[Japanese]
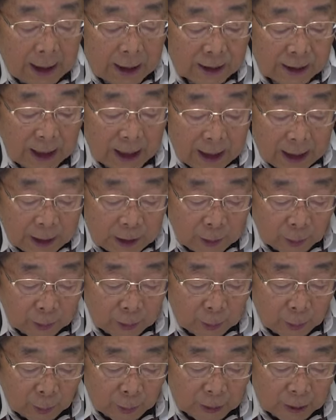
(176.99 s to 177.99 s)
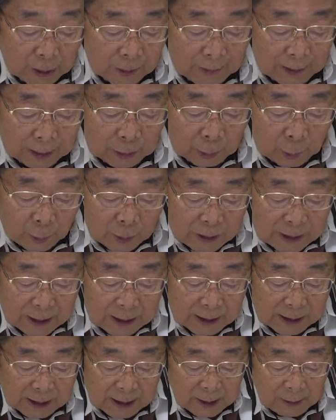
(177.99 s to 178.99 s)
選挙においては当
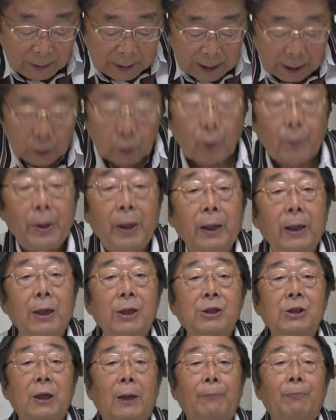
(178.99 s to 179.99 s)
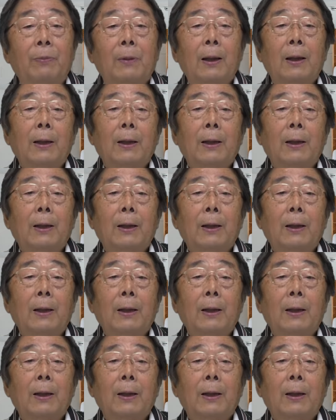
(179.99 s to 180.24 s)
然使わないと明言した。